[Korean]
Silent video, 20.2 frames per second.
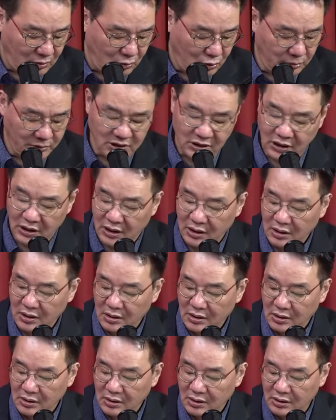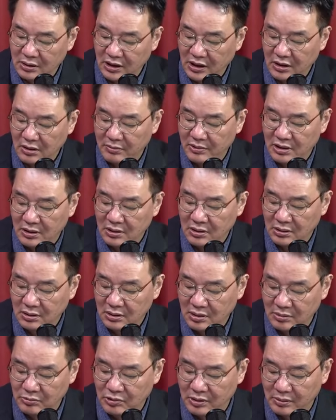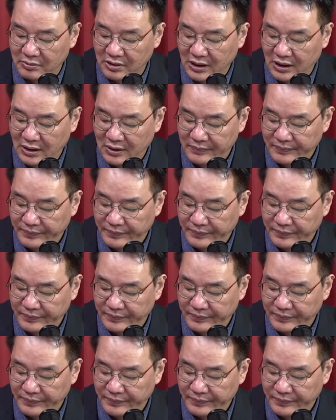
두 번째 이 책임이 있는 인물입니다.